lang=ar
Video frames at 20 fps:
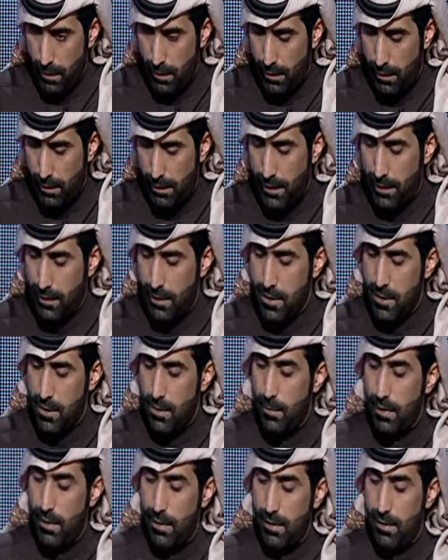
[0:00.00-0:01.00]
رعد
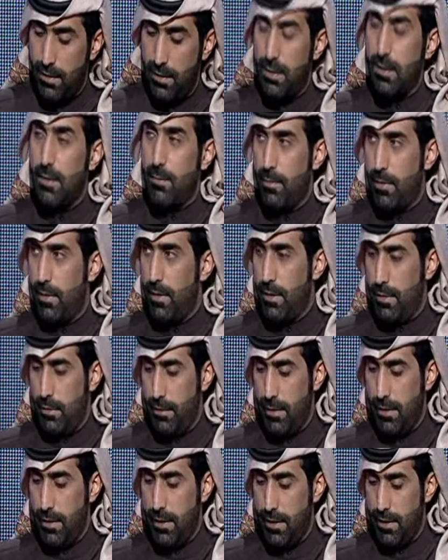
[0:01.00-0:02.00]
الشمال يوم
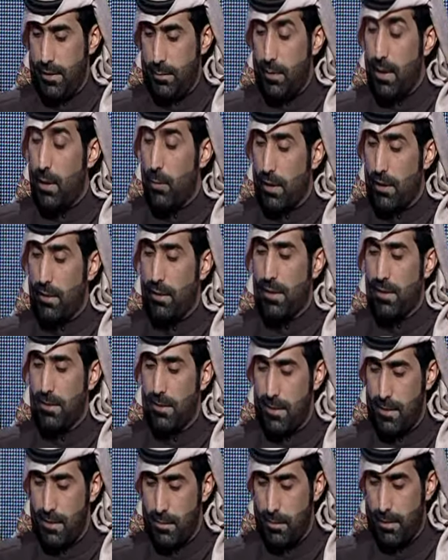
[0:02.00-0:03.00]
فيه مناورة رعد
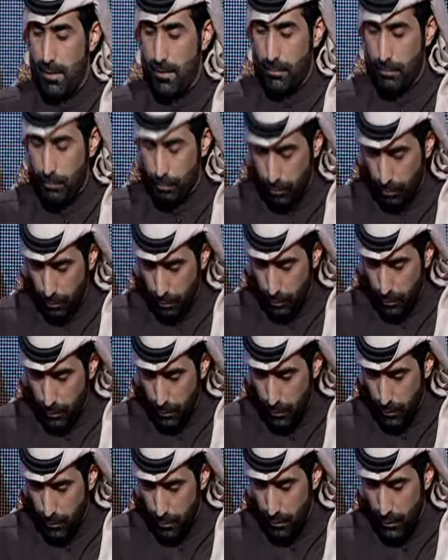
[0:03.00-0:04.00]
الشمال
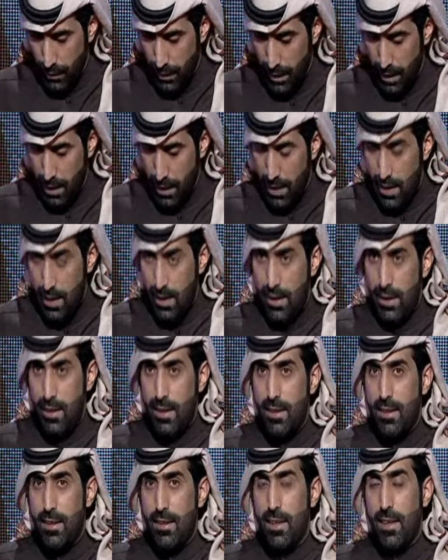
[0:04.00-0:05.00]
إيه.
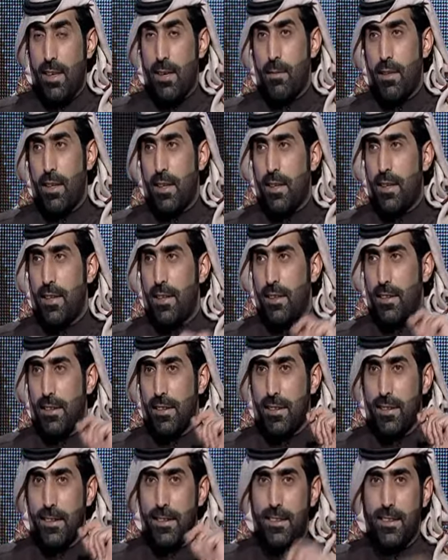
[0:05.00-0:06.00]
للأمانة
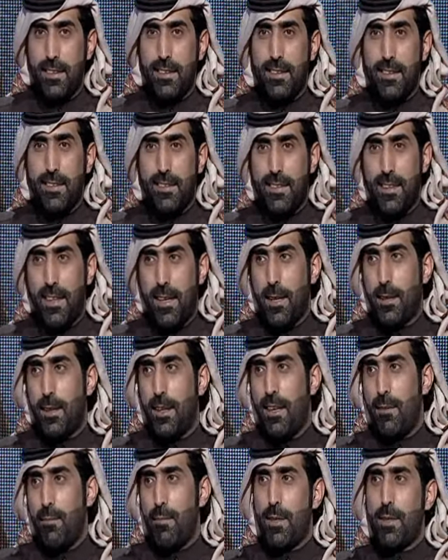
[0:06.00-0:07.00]
يعني أنا
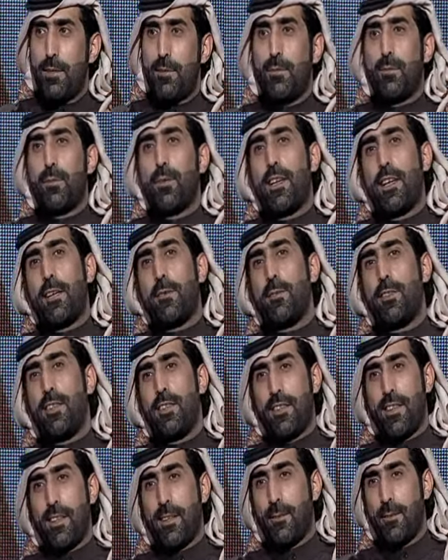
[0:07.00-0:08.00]
تحمست وكان
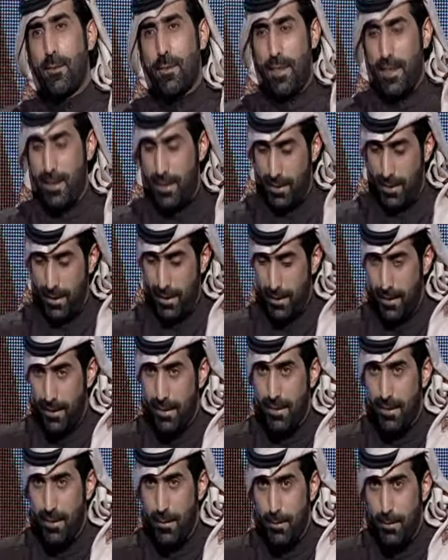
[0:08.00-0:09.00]
ودي أني أكون عسكري
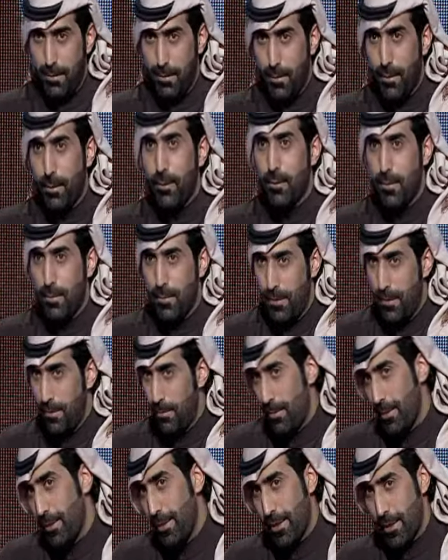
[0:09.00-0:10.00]
وأكون معهم
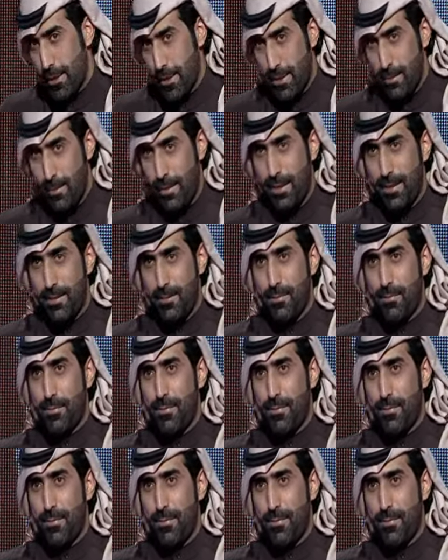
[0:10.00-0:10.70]
في وأنت عسكري